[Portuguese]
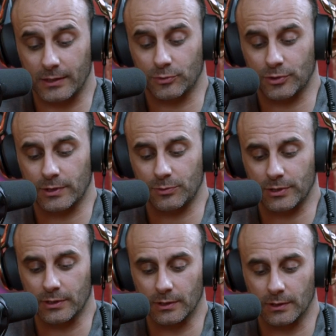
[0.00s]
temos, temos,
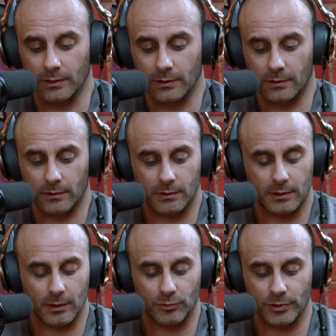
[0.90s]
que,
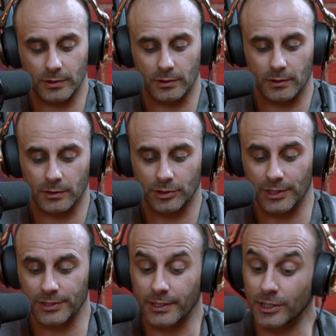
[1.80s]
temos que
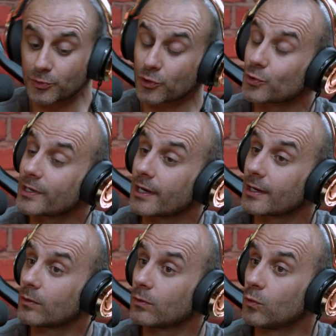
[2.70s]
esclarecer aqui as pessoas o que
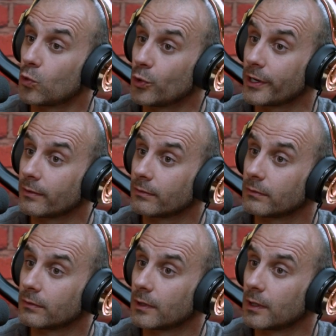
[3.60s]
é um guna,
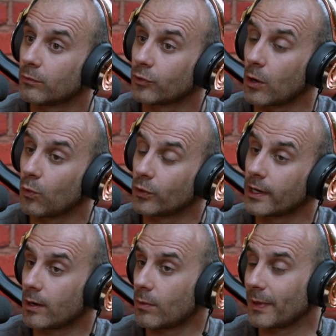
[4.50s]
porque um guna
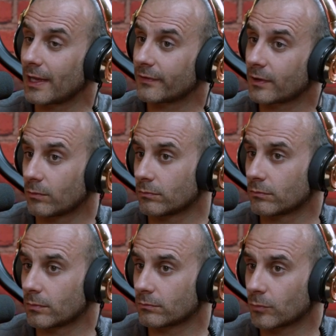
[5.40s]
é uma palavra, é um,
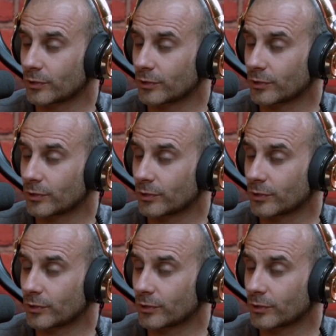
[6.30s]
um